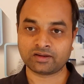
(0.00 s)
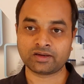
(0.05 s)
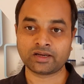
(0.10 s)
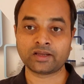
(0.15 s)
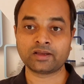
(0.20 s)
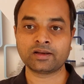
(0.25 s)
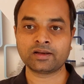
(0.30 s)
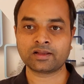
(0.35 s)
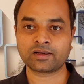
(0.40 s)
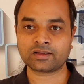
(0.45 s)

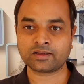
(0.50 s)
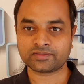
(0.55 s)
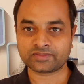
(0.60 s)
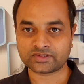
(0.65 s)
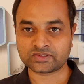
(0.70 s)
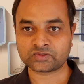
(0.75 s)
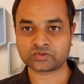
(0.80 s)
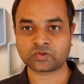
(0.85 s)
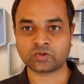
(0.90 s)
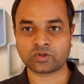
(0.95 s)
రెగ్యులర్గా
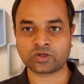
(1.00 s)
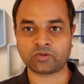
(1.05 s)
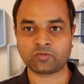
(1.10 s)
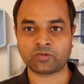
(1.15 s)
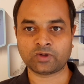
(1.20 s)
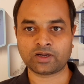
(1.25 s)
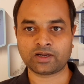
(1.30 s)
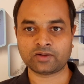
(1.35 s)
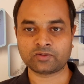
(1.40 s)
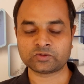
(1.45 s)
తీసుకోవడం
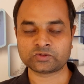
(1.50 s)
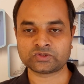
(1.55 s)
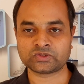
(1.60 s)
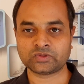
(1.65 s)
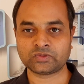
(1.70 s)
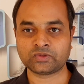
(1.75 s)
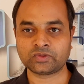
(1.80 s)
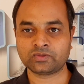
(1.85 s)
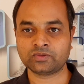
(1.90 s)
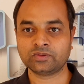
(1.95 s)
వల్ల
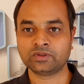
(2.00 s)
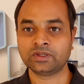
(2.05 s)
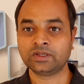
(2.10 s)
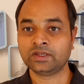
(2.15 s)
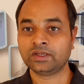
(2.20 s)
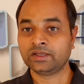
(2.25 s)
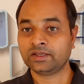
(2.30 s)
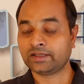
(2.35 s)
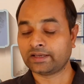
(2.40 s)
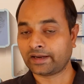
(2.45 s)
వచ్చిందను
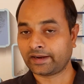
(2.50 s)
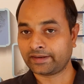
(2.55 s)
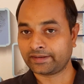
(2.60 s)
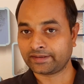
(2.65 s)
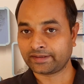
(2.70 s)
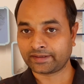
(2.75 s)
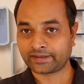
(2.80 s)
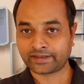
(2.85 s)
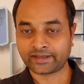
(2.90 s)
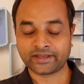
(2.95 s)

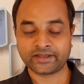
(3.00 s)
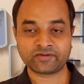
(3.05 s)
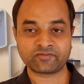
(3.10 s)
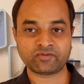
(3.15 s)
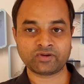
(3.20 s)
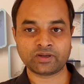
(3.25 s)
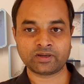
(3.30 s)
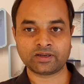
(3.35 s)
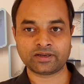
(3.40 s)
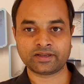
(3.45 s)
ఇలాంటి హెయిర్
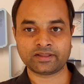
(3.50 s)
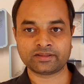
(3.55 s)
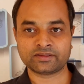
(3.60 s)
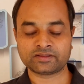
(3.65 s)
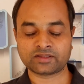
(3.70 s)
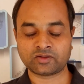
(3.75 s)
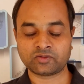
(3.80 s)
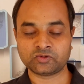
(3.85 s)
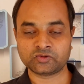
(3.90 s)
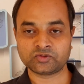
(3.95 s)
ఫాల్ అనేది
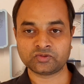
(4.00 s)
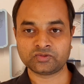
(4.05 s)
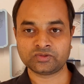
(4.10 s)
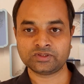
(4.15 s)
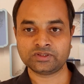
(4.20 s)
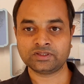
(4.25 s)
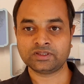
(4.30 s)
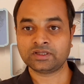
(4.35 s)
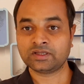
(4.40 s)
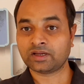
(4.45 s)

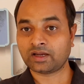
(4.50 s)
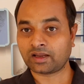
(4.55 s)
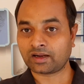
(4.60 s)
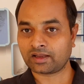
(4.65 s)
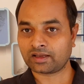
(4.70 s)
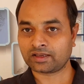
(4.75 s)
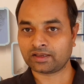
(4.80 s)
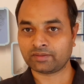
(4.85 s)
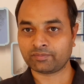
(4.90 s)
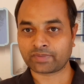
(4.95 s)
తగ్గుతుంది
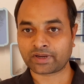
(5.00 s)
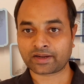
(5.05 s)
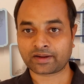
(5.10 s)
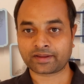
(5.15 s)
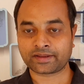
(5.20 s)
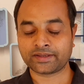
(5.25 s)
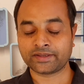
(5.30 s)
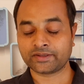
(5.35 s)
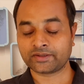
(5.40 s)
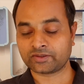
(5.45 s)
అలాగే మన
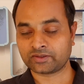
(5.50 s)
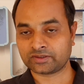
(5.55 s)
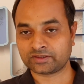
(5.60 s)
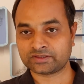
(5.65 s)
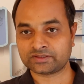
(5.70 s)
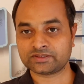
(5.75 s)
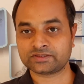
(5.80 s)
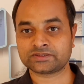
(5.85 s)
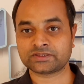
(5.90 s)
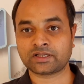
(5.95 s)
హెయిర్
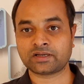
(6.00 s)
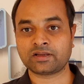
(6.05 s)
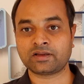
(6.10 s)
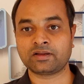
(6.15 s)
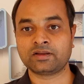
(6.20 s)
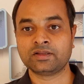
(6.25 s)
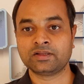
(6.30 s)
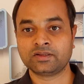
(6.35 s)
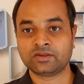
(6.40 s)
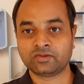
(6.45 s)
అనేది చాలా
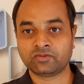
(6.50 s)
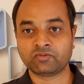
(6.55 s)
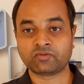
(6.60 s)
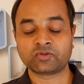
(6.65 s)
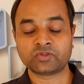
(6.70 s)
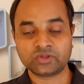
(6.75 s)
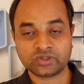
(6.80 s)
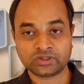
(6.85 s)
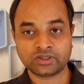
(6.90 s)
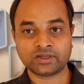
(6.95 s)

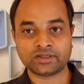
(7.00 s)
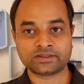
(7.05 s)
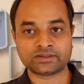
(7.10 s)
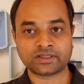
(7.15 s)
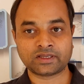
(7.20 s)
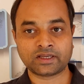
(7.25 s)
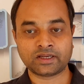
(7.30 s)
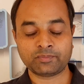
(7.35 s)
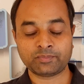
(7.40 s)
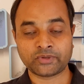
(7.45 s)
వృద్ధిగా అయితే
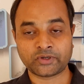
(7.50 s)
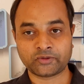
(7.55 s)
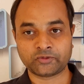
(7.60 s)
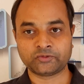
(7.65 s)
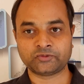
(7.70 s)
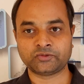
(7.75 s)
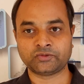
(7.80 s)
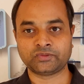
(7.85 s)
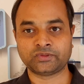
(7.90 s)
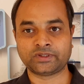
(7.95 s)

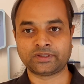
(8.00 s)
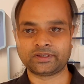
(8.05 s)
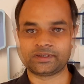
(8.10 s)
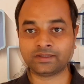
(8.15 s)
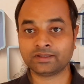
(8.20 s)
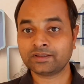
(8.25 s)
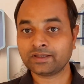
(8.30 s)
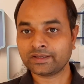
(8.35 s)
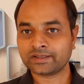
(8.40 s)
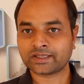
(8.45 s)
పెరుగుతుందండి
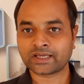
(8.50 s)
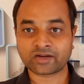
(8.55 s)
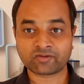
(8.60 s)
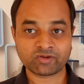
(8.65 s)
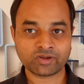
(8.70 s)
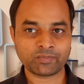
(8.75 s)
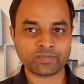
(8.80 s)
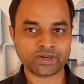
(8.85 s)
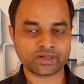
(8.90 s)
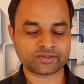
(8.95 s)
ఇంకా ఈ
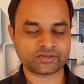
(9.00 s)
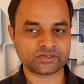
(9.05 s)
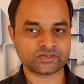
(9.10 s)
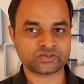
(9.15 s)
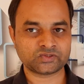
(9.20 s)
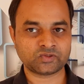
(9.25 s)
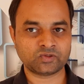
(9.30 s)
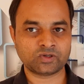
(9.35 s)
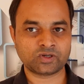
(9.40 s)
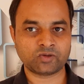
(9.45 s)
కరివేపాకు
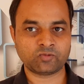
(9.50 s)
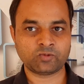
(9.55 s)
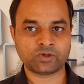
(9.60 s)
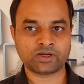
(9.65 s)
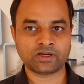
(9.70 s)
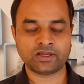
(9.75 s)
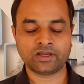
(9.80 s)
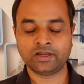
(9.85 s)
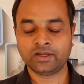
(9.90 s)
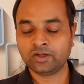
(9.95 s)
తీసుకోవడం
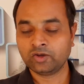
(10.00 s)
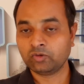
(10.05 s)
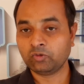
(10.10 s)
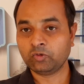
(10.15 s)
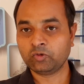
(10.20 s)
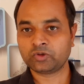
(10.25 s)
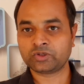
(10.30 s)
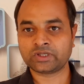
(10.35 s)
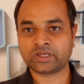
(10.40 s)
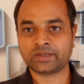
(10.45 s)
వలన
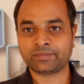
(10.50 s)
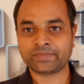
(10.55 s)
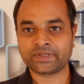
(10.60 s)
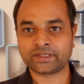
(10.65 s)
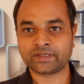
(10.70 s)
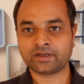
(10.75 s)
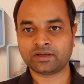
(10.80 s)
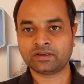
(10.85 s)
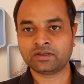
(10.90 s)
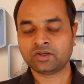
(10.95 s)

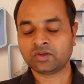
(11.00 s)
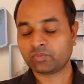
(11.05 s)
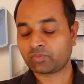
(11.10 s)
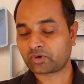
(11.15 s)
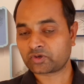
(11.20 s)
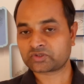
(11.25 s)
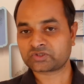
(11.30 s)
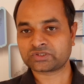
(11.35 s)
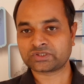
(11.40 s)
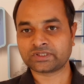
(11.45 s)
లూకేమియా
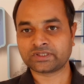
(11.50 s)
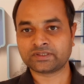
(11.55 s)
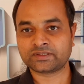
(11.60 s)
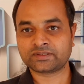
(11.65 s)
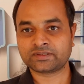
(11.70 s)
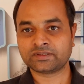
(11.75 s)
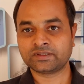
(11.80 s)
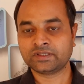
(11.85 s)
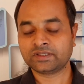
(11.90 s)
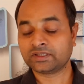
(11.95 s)

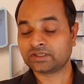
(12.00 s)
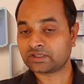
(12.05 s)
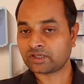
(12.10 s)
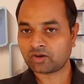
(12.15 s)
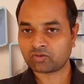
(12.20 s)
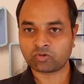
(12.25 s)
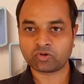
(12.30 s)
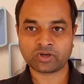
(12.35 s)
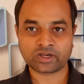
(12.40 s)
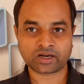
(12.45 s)
ప్రొస్టేట్ ఇంకా
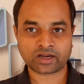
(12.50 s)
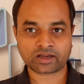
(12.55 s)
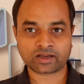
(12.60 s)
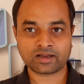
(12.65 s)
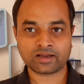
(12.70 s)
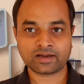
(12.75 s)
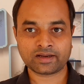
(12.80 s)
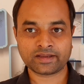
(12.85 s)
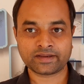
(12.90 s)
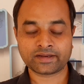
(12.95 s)
కొన్ని
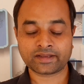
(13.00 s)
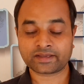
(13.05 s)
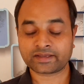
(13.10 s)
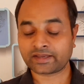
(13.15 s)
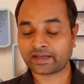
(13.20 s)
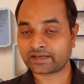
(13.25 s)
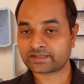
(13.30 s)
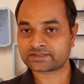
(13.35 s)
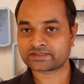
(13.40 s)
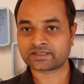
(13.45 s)
రకాలైన
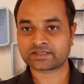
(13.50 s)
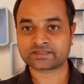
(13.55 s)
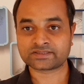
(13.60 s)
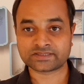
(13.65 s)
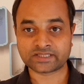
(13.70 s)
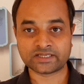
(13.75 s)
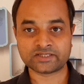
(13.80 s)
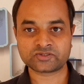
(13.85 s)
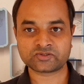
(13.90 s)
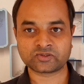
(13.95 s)
క్యాన్సర్
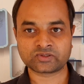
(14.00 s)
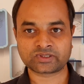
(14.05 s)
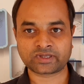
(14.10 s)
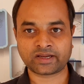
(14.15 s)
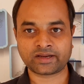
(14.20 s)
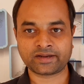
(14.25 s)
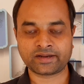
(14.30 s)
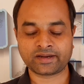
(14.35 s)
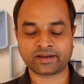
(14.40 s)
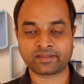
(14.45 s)
సెల్స్
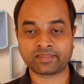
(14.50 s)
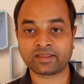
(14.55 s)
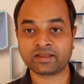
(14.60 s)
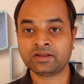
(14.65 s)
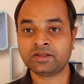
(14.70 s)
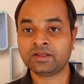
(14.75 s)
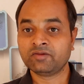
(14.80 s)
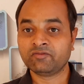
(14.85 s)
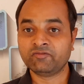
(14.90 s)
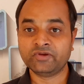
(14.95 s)
ఉంటాయండి
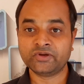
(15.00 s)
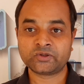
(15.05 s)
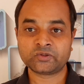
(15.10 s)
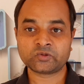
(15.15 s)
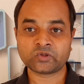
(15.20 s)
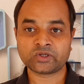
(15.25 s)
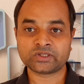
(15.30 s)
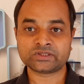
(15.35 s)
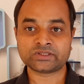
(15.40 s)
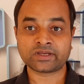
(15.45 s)

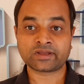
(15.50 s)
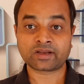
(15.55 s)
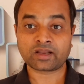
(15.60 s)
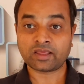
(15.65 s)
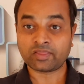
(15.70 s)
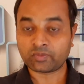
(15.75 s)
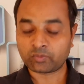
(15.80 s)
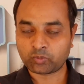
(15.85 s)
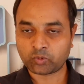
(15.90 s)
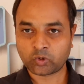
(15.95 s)
వీటితో అయితే
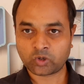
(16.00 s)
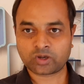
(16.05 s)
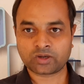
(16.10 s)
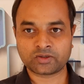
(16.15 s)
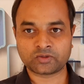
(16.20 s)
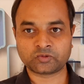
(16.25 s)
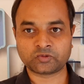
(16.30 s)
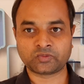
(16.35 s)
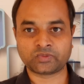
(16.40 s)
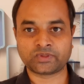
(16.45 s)
అది
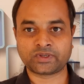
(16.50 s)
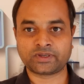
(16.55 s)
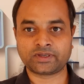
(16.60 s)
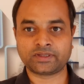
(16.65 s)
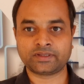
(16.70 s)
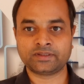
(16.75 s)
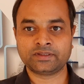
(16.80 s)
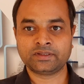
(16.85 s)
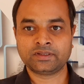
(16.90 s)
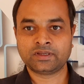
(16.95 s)
పోరాడుతుందండి
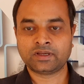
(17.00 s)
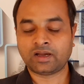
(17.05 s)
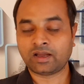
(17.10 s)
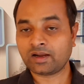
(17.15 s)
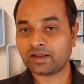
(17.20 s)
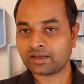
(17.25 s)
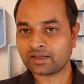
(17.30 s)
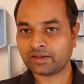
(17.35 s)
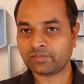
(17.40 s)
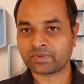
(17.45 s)

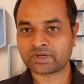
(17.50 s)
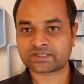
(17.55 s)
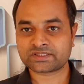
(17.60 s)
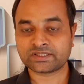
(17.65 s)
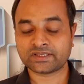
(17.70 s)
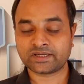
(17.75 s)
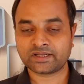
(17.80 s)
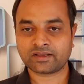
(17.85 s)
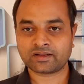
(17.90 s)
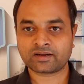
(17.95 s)
అలాగే మన
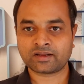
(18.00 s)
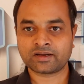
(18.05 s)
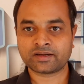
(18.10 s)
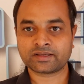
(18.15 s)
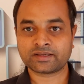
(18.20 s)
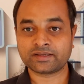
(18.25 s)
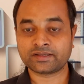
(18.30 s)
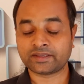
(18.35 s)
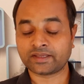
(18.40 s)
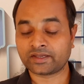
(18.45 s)

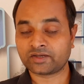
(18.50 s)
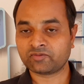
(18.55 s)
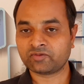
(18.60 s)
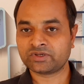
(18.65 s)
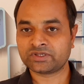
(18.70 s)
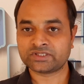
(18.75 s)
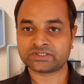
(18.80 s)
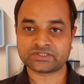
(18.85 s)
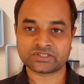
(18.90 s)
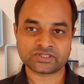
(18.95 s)
శరీరానికి
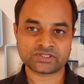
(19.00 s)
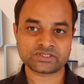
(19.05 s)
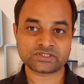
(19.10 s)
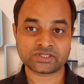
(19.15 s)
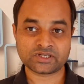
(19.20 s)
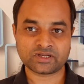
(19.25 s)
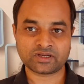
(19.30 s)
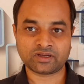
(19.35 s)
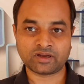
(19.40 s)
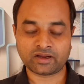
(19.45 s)
ఎటువంటి చిన్న
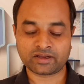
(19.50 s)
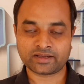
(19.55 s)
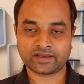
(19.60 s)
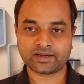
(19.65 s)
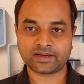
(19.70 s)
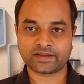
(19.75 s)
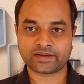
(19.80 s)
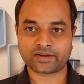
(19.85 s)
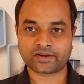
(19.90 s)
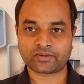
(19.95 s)
చిన్న
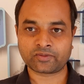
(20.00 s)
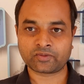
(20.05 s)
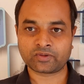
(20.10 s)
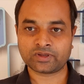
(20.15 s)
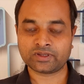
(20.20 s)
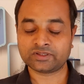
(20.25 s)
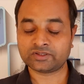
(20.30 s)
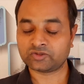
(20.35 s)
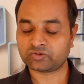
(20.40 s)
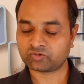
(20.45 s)
గాయాలైనా కూడా
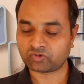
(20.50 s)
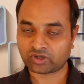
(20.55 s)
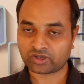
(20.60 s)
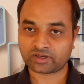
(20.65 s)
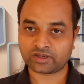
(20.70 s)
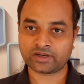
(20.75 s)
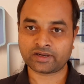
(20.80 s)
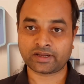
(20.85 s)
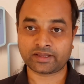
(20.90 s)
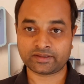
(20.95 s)
ఇది
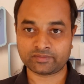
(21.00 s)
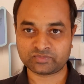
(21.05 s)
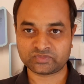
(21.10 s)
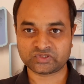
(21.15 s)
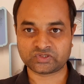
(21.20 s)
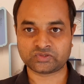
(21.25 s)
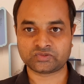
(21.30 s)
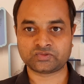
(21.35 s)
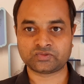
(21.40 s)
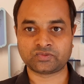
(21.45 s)
త్వరగా నయం
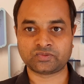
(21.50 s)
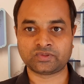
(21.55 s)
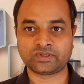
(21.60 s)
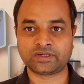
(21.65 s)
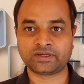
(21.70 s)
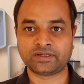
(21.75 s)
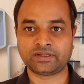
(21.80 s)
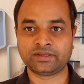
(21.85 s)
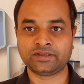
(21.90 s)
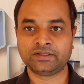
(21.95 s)

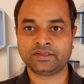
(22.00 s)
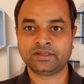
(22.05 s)
చేస్తుందండి